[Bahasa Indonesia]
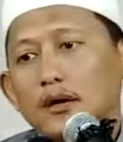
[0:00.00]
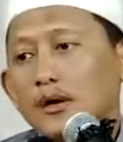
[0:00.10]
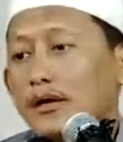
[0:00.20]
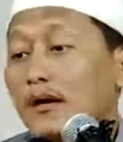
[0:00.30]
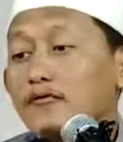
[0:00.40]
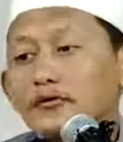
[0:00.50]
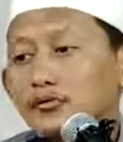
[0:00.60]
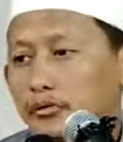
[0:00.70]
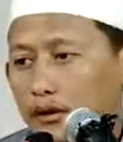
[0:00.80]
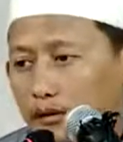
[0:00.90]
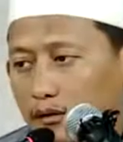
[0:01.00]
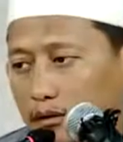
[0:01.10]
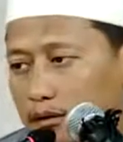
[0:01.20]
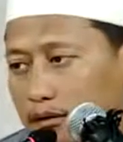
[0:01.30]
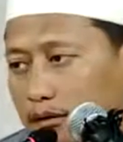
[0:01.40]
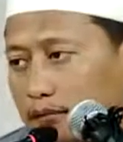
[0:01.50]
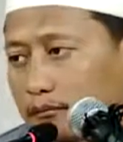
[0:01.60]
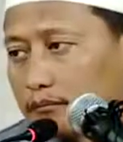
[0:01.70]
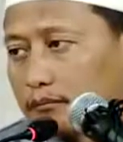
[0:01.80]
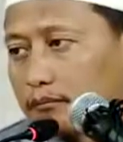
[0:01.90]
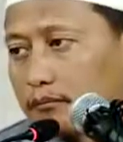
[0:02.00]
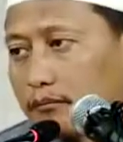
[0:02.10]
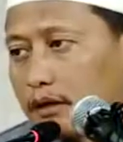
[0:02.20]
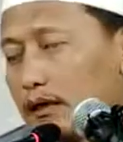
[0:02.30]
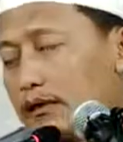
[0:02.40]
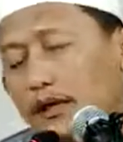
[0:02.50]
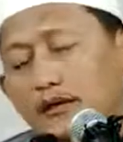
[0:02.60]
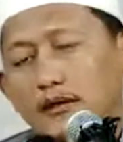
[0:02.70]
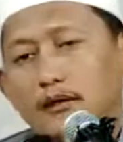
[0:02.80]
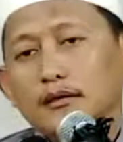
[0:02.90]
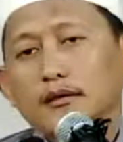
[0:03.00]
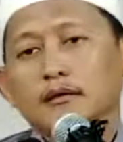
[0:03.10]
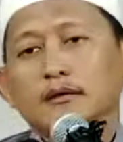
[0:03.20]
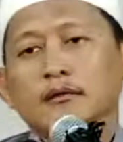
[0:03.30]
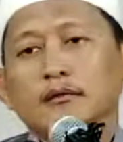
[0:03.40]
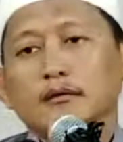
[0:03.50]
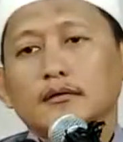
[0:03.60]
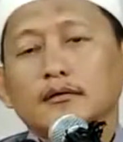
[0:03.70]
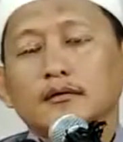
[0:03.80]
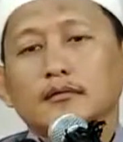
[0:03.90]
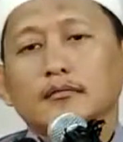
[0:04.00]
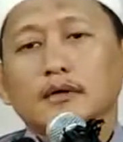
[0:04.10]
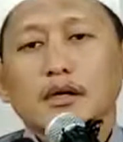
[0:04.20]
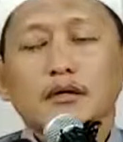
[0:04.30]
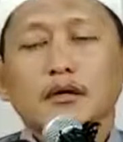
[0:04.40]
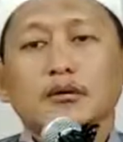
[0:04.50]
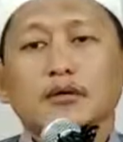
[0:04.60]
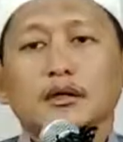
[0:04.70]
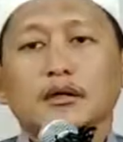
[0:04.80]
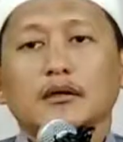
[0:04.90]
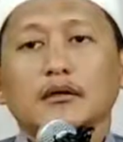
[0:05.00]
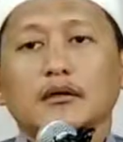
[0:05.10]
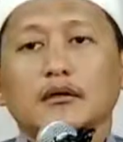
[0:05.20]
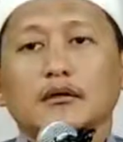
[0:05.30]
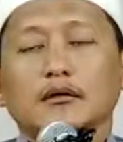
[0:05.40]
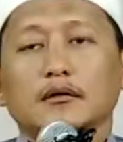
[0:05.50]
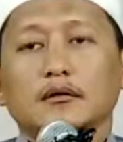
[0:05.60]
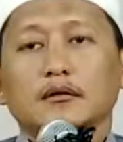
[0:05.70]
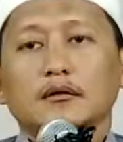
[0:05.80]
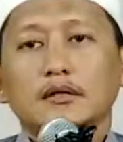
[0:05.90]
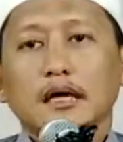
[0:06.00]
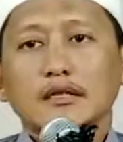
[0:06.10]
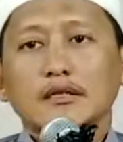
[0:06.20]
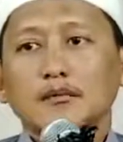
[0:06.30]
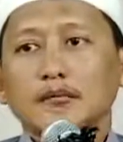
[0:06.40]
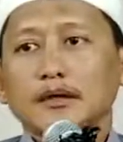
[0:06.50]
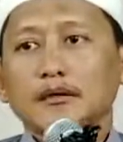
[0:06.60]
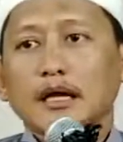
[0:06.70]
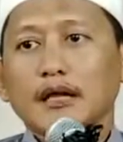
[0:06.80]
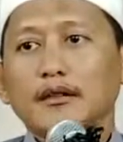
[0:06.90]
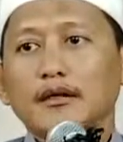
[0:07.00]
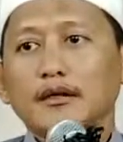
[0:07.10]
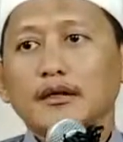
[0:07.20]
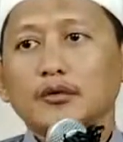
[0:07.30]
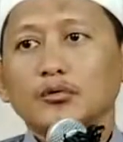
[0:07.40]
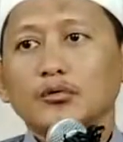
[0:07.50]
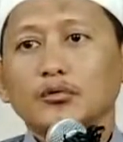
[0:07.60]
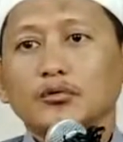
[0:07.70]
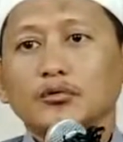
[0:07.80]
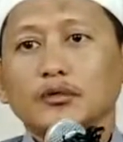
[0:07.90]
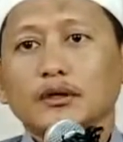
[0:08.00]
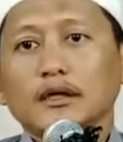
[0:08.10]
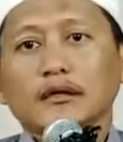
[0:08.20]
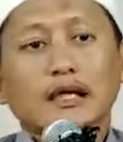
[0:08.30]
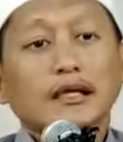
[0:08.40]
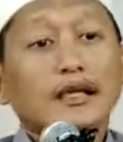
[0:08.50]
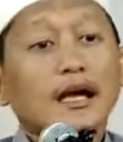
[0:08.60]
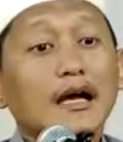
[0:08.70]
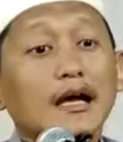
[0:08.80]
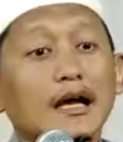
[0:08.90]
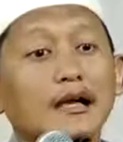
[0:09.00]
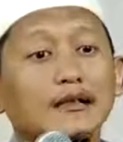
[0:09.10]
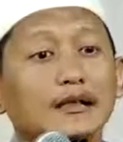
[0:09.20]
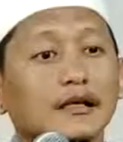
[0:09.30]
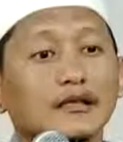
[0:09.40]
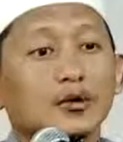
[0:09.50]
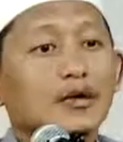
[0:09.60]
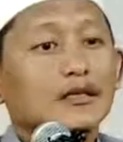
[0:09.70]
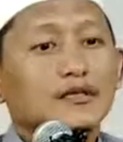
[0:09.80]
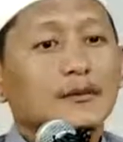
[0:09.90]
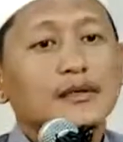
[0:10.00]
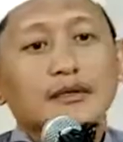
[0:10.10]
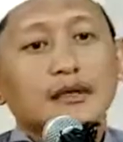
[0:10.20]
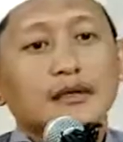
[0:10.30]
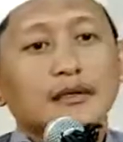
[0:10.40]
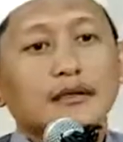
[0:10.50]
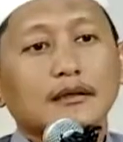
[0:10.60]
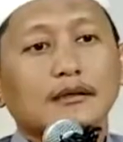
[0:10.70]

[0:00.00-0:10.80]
hawa nafsu ya akhwal Islam. Maka hati-hati akhi. Maka dari itulah jangan sampai tahdir itu kita hilangkan, kita tolak sama sekali.